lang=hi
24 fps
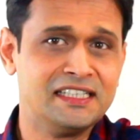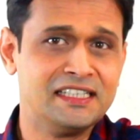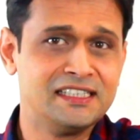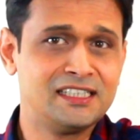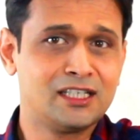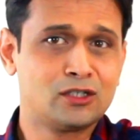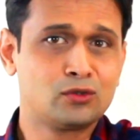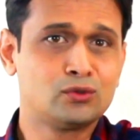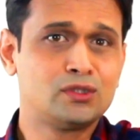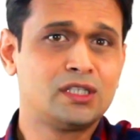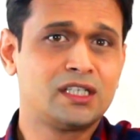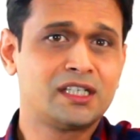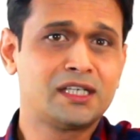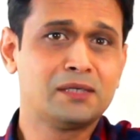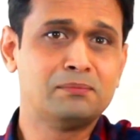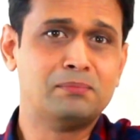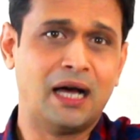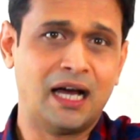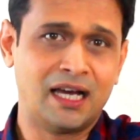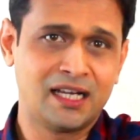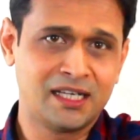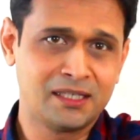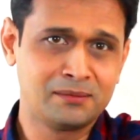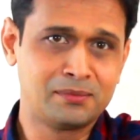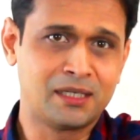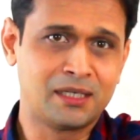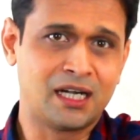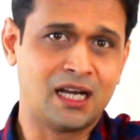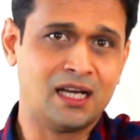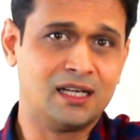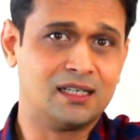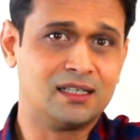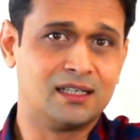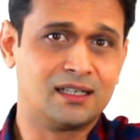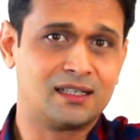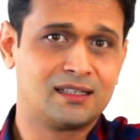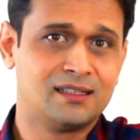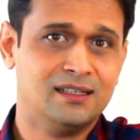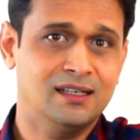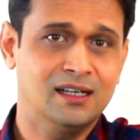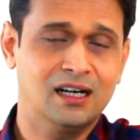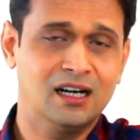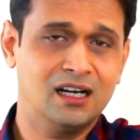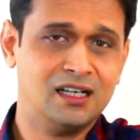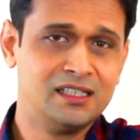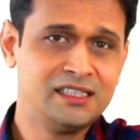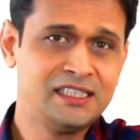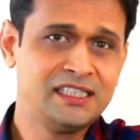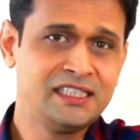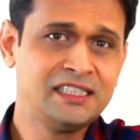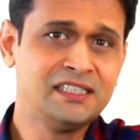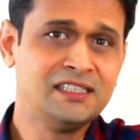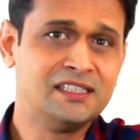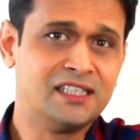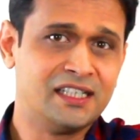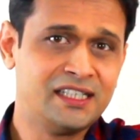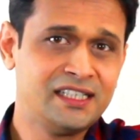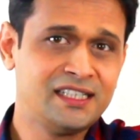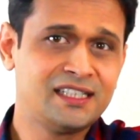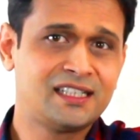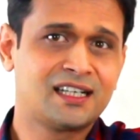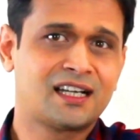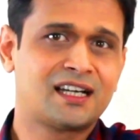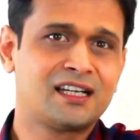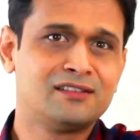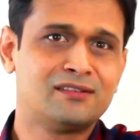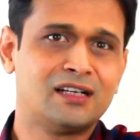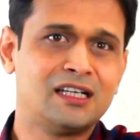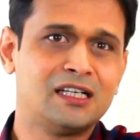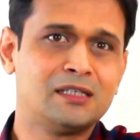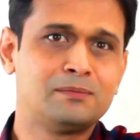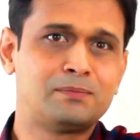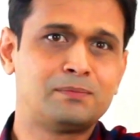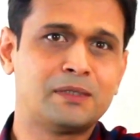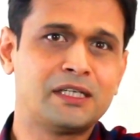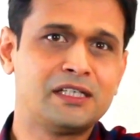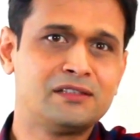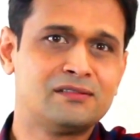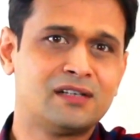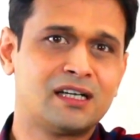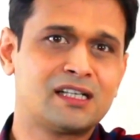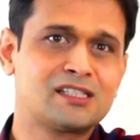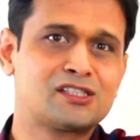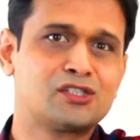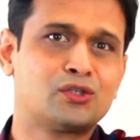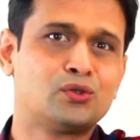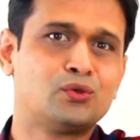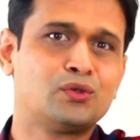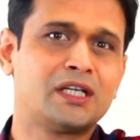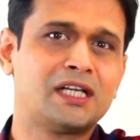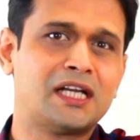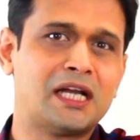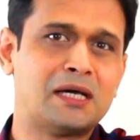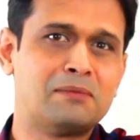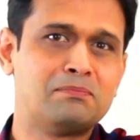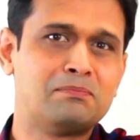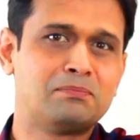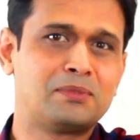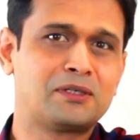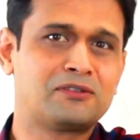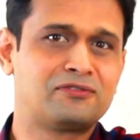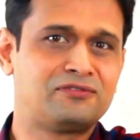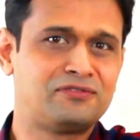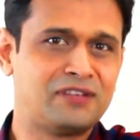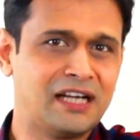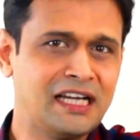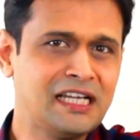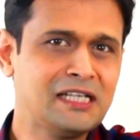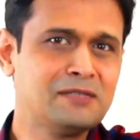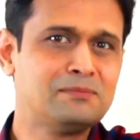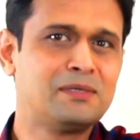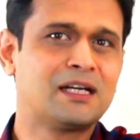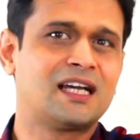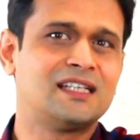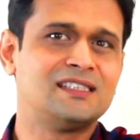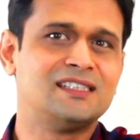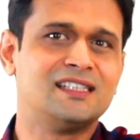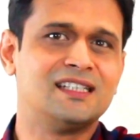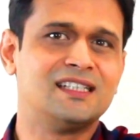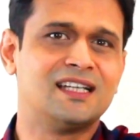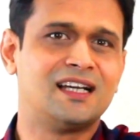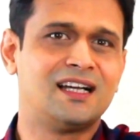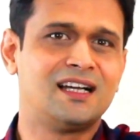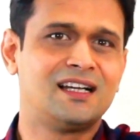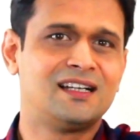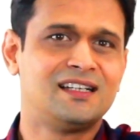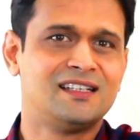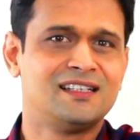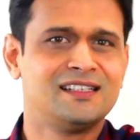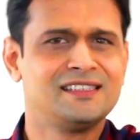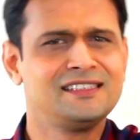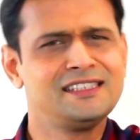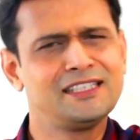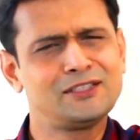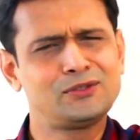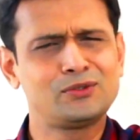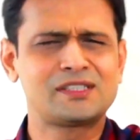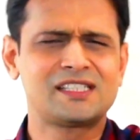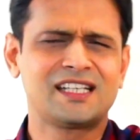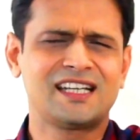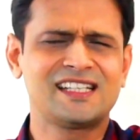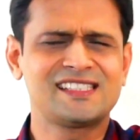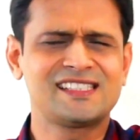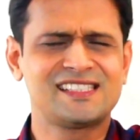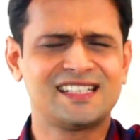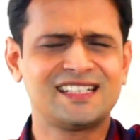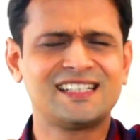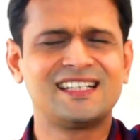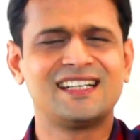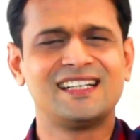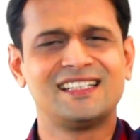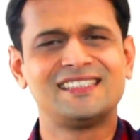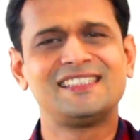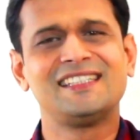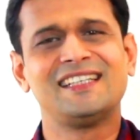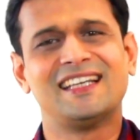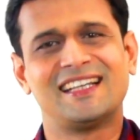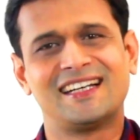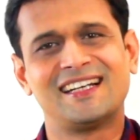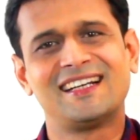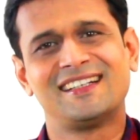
इधर उधर के बहाने बनाकर अर्निंग नहीं करने वाले परिवारजनों के नाम पर फाइल बना देना यह तो सरासर गलत ही है